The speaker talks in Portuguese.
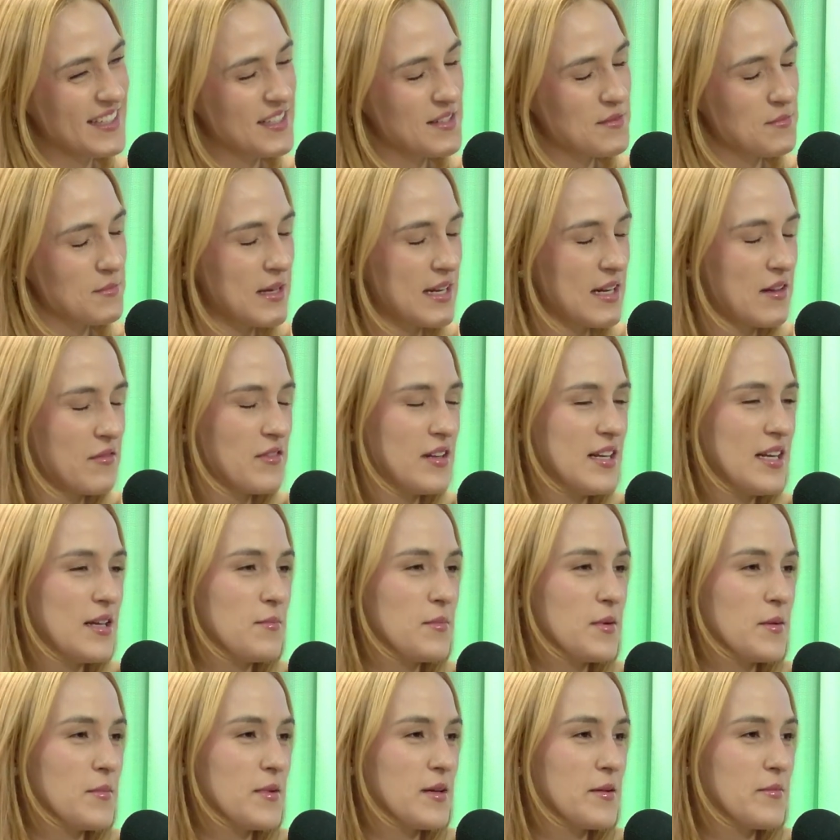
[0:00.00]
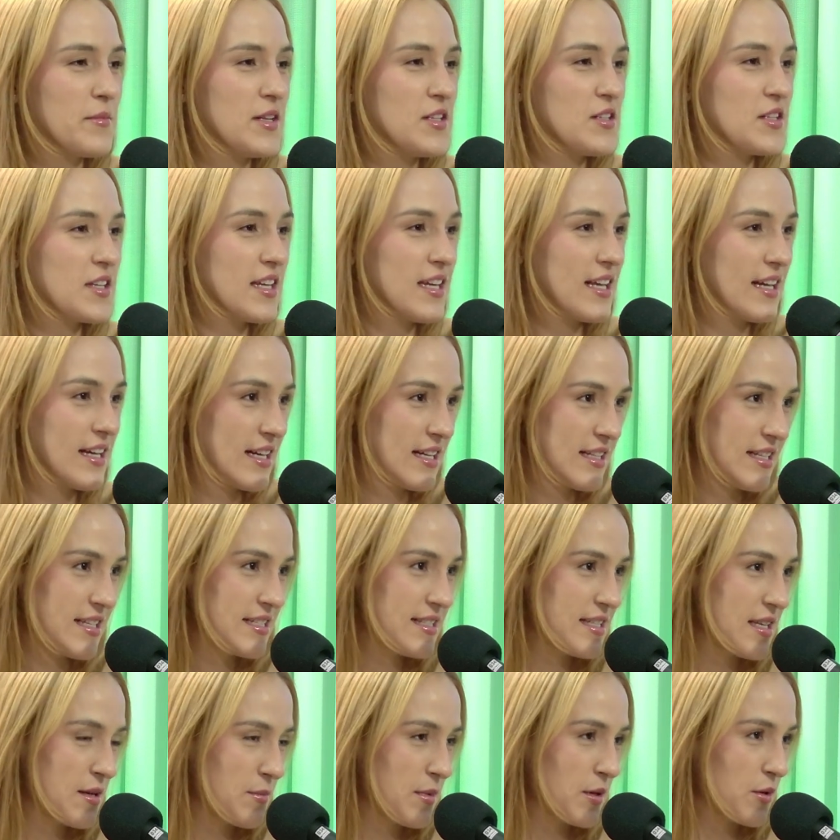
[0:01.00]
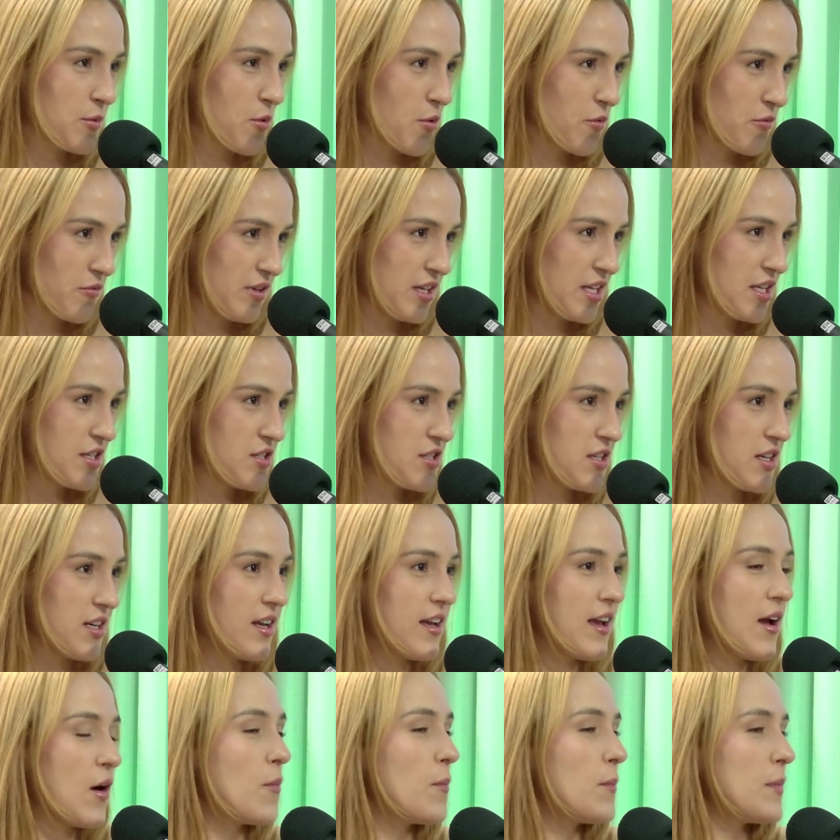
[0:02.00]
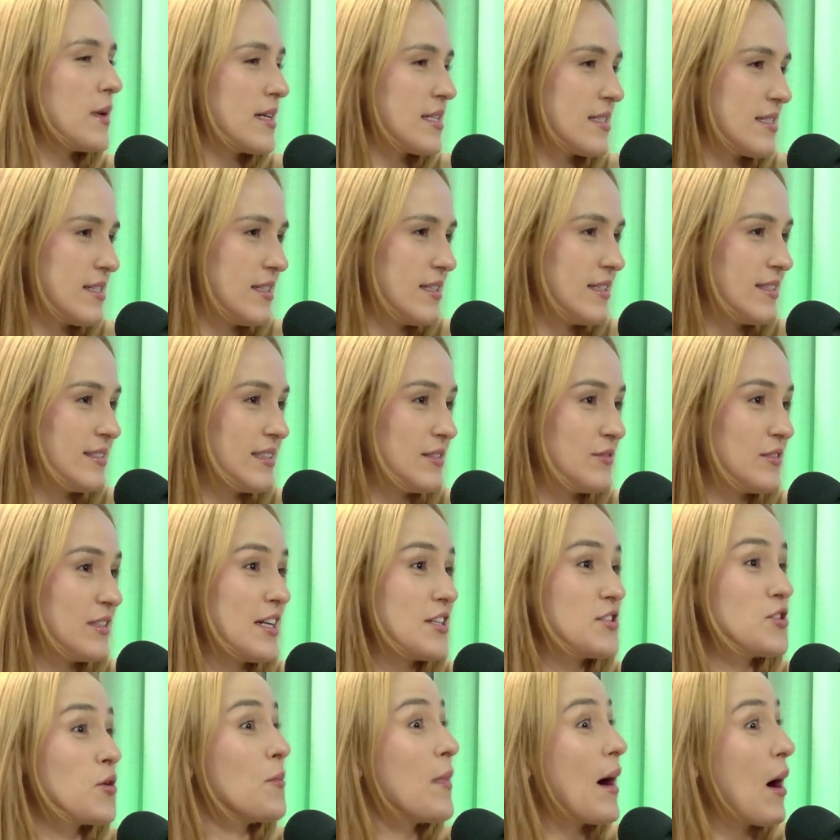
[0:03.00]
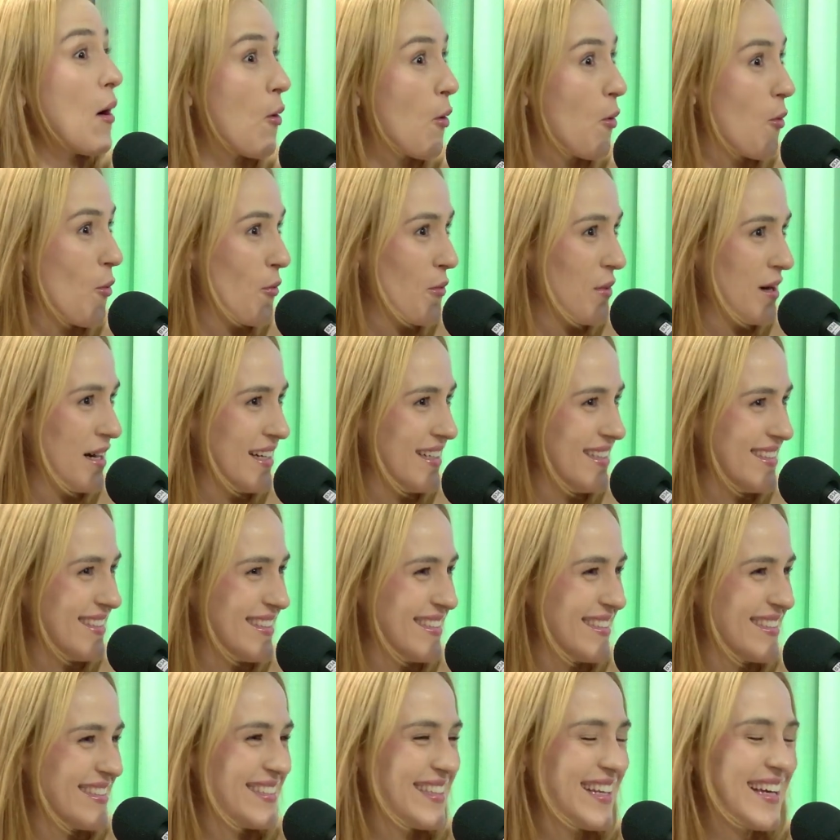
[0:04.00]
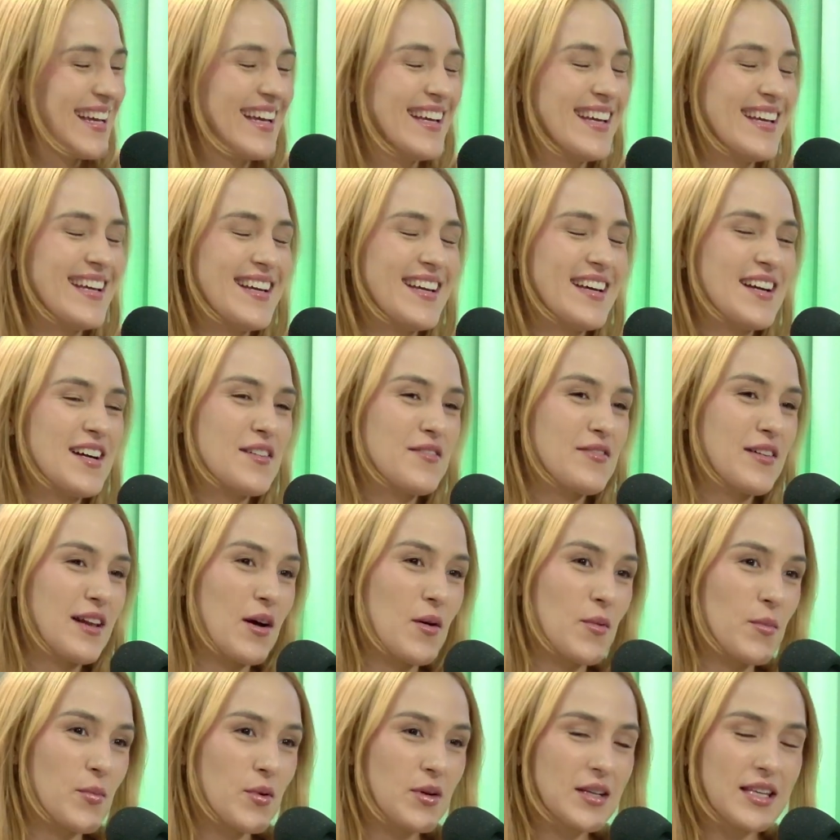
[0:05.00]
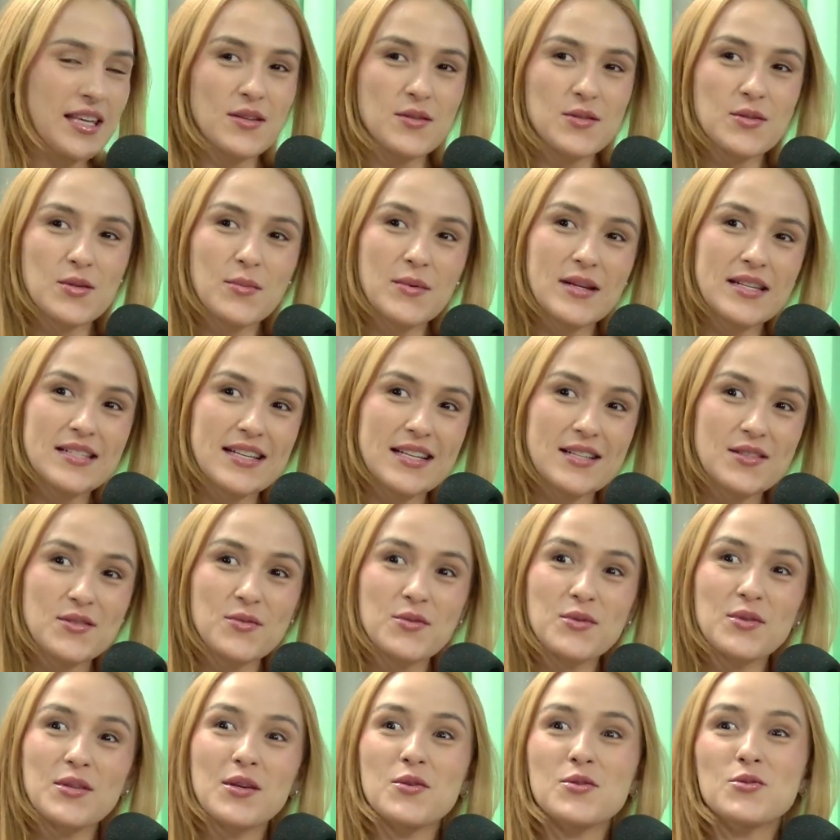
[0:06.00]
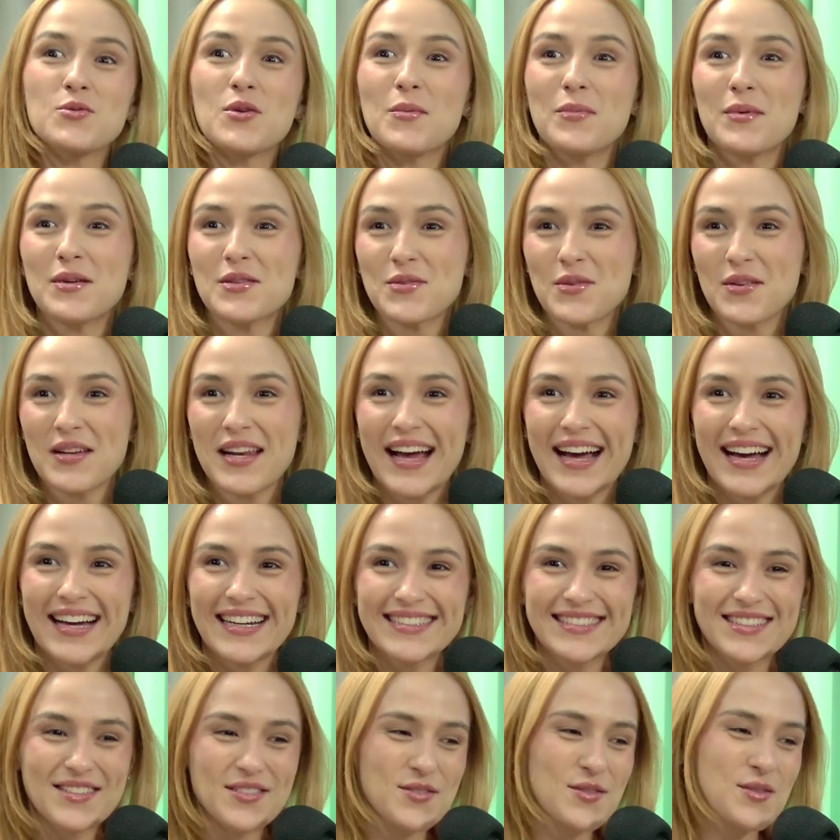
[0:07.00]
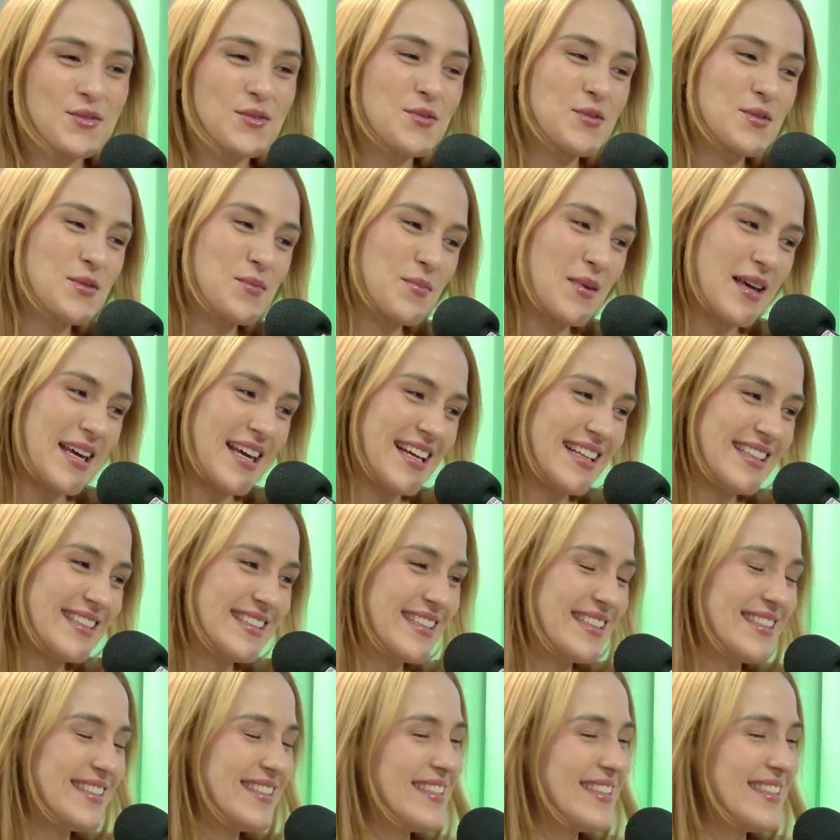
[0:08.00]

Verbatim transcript: Maravilha. Primeiramente, queria agradecer pelo convite. É um prazer, na verdade, é uma honra, né? Falar um pouquinho sobre esse assunto que eu sou apaixonada, eu sou suspeita.